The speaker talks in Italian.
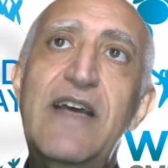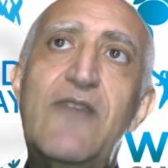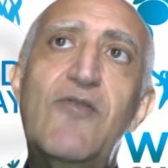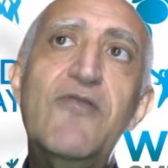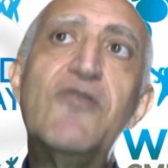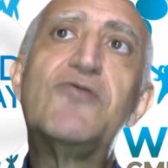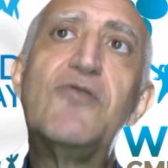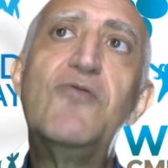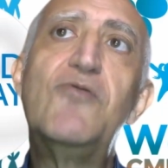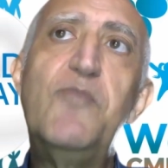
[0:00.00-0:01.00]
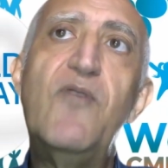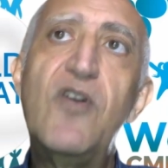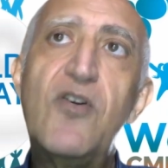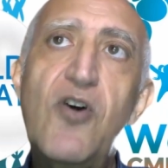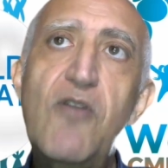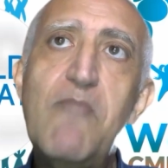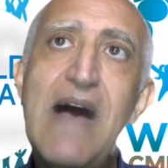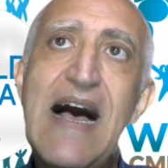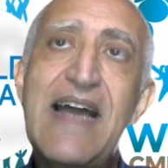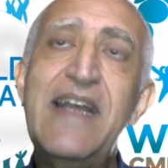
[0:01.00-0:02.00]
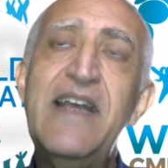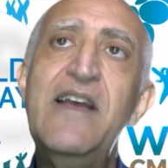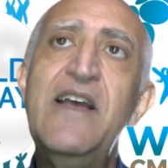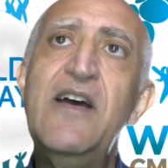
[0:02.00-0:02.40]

Ecco, il nostro gruppo vuol colmare